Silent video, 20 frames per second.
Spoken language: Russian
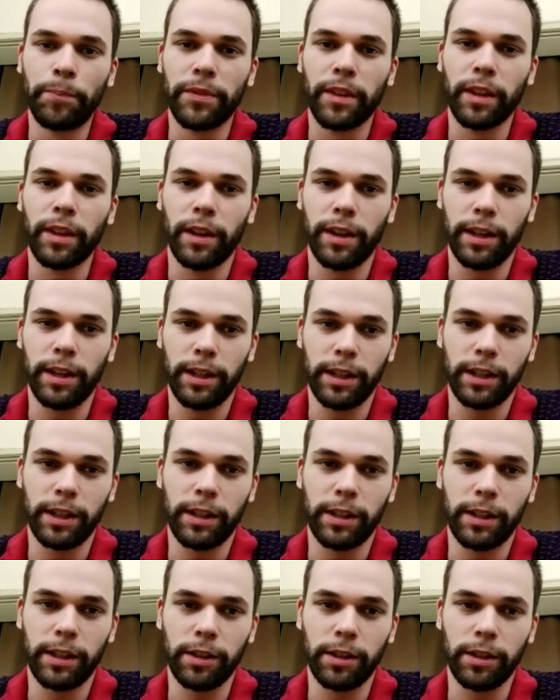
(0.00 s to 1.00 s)
А,
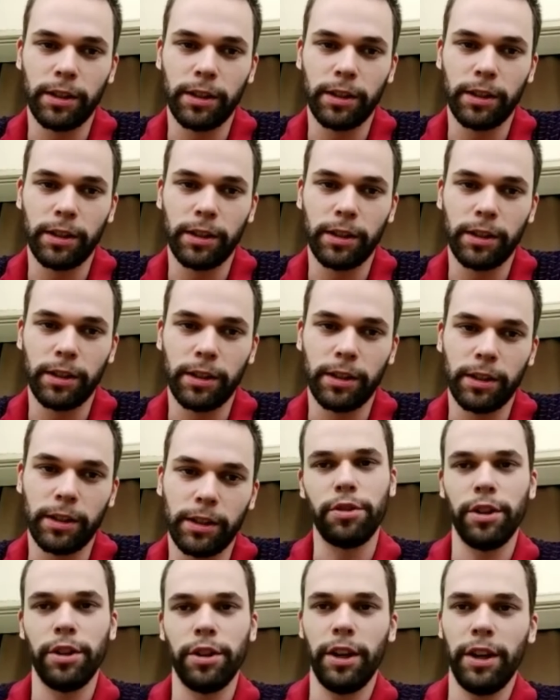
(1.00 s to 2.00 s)
ну, конечно, да,
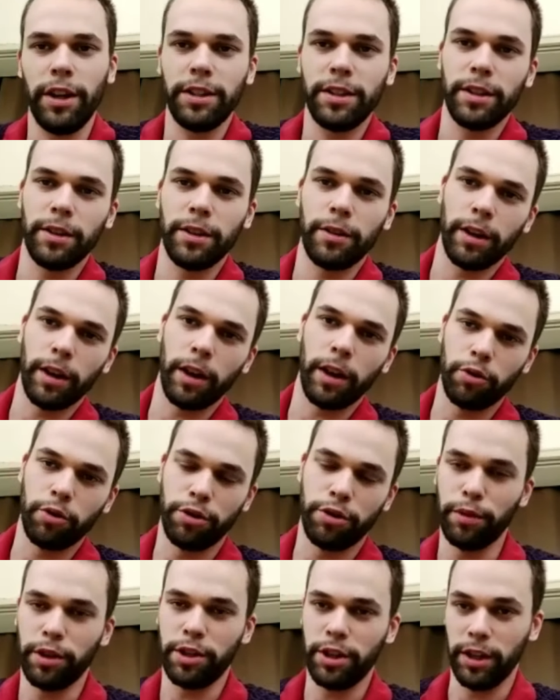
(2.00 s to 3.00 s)
ощущается. Очень
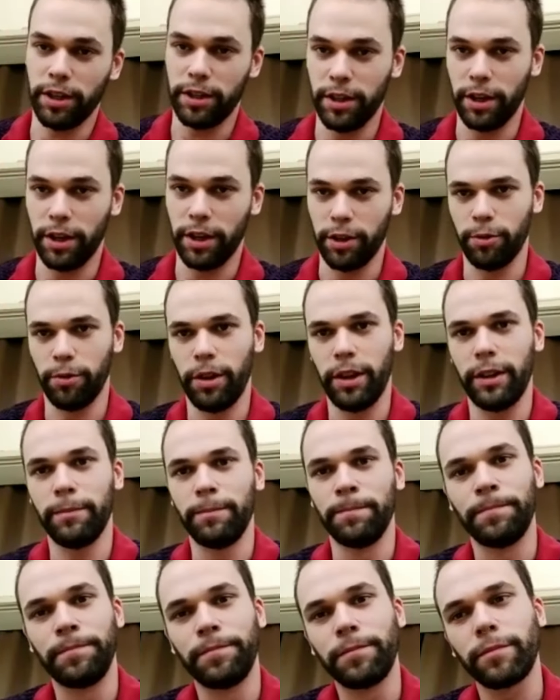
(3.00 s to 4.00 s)
большая территория,
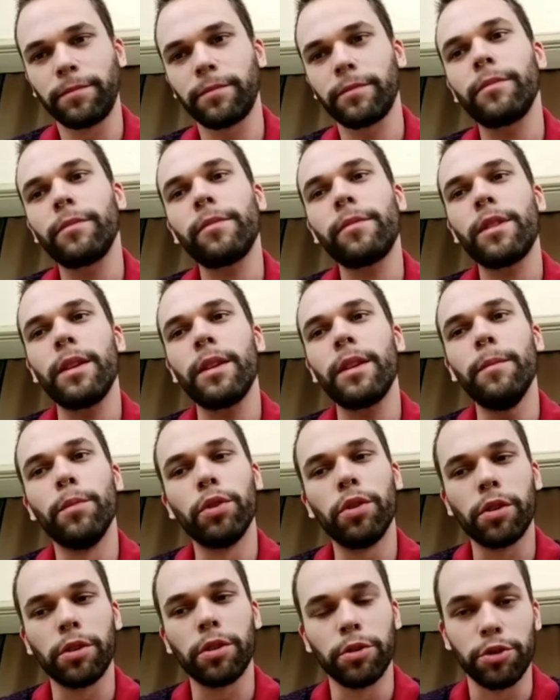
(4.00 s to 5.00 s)
много
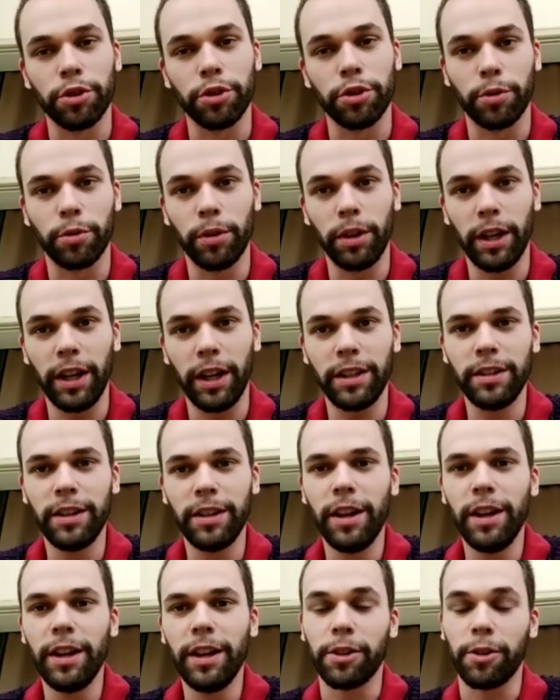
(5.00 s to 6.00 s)
нужно гулять,
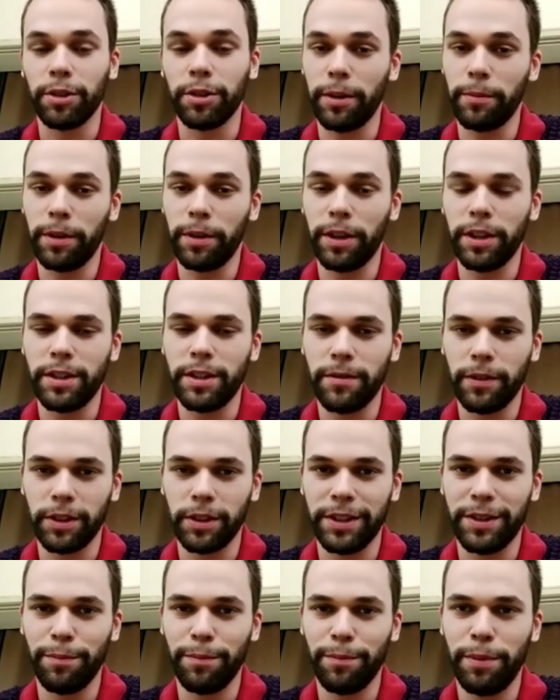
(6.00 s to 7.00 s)
но там есть и
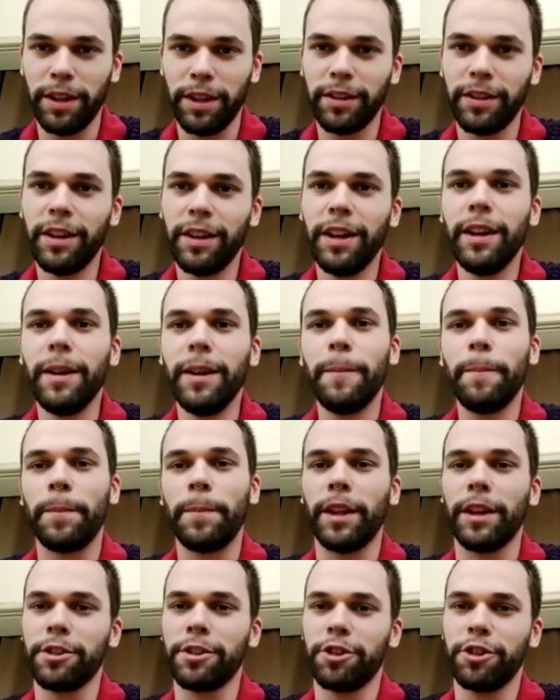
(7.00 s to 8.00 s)
велосипеды. Даже
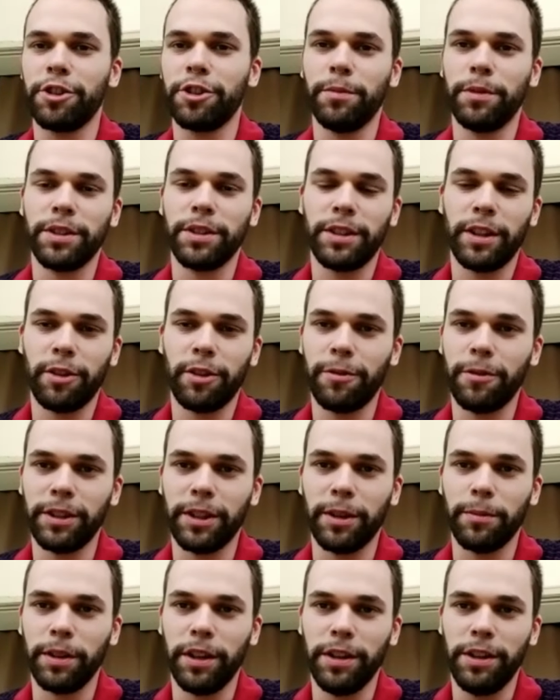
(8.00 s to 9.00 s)
чтобы до столовой там
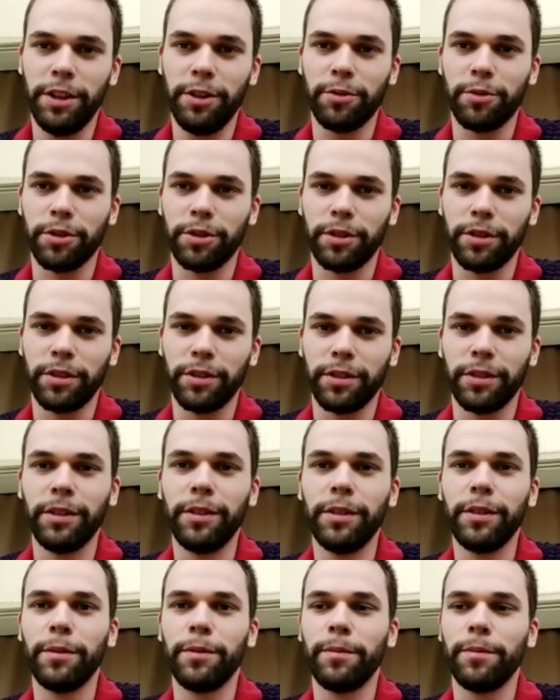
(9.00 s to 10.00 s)
дойти, нужно
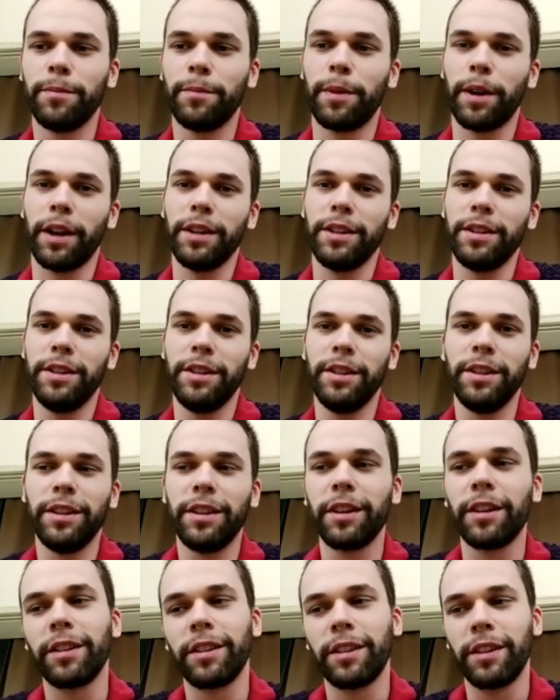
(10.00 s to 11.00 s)
пройти
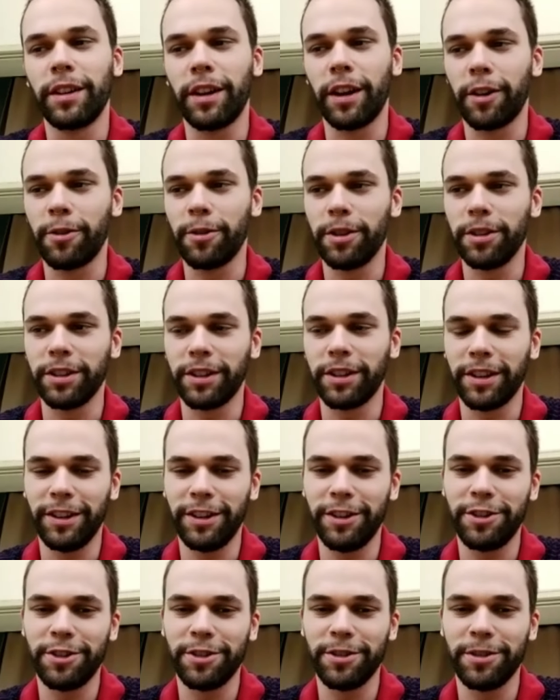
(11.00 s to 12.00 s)
какое-то
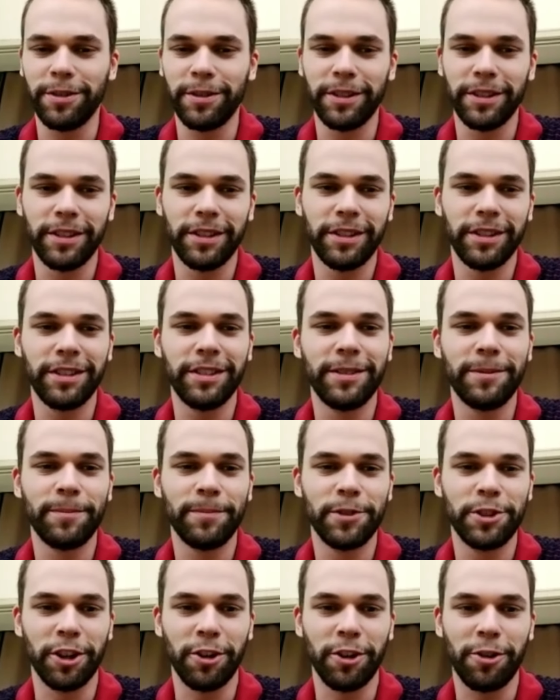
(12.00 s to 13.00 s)
количество
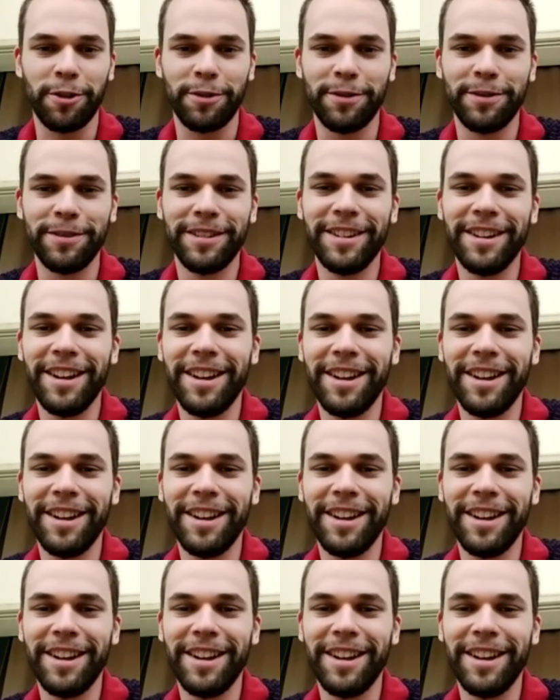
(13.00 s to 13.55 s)
шагов.